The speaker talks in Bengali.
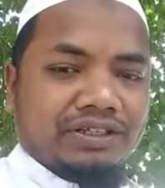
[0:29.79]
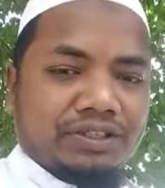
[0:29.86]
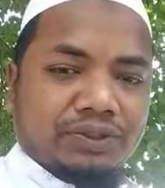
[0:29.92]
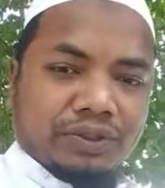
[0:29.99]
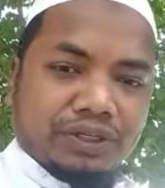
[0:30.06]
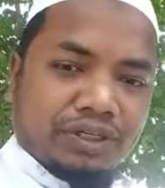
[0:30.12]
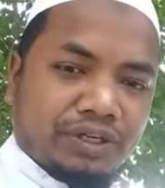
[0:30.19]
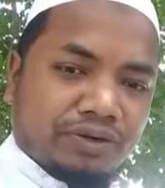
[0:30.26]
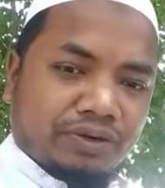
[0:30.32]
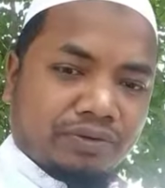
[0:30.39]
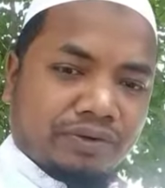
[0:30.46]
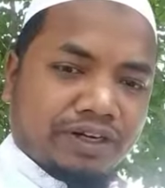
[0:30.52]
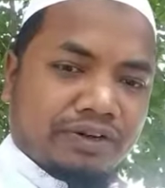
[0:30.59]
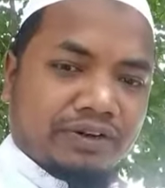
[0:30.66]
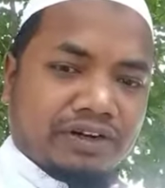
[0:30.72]
শরীরকে
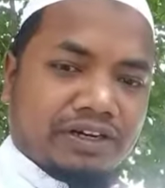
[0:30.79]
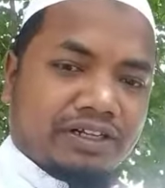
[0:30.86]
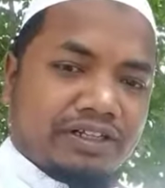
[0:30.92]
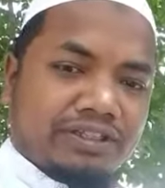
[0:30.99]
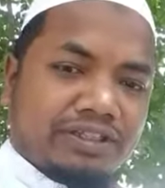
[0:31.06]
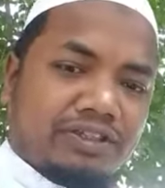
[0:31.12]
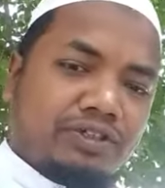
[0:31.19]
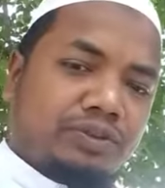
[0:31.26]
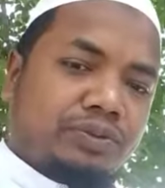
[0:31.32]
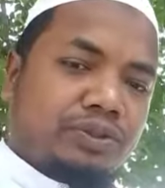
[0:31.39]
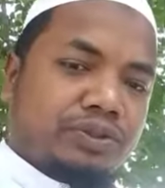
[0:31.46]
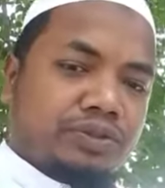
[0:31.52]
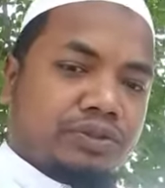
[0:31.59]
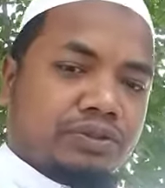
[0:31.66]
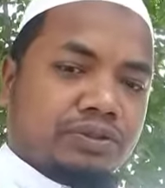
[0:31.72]
কোরবানি করার ক্ষেত্রে খুব
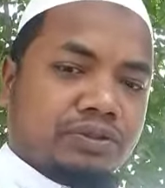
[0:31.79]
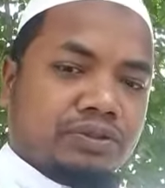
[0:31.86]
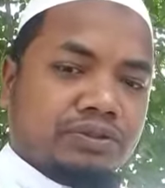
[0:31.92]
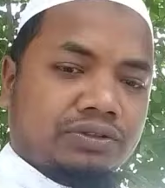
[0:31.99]
সতর্ক